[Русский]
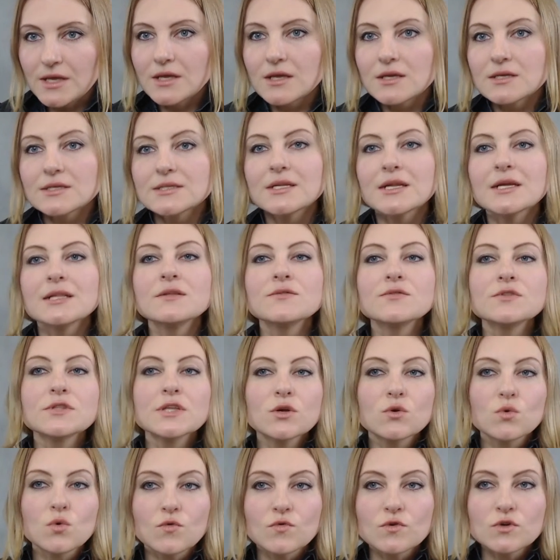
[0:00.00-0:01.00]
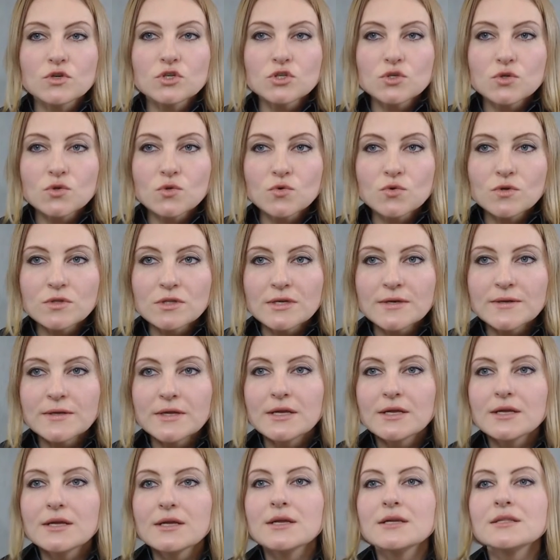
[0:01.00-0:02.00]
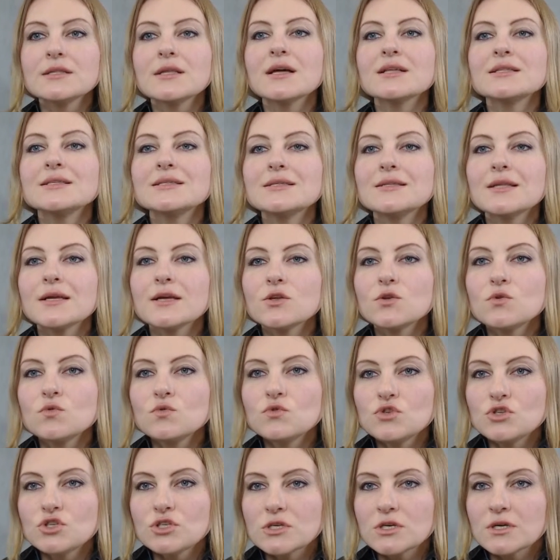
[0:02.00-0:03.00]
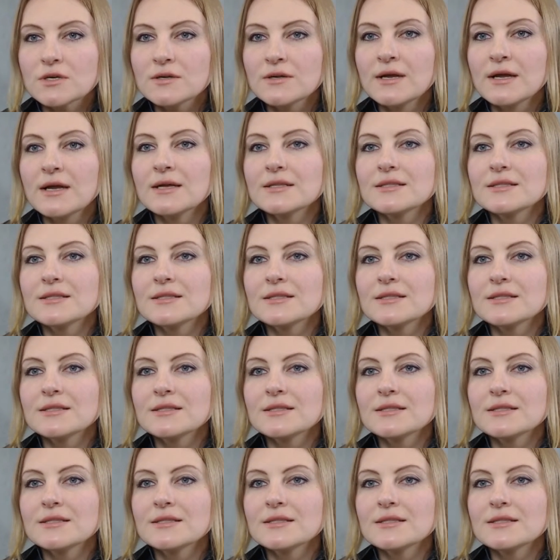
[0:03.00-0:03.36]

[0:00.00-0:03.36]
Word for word: Страны второго эшелона – это отстающие,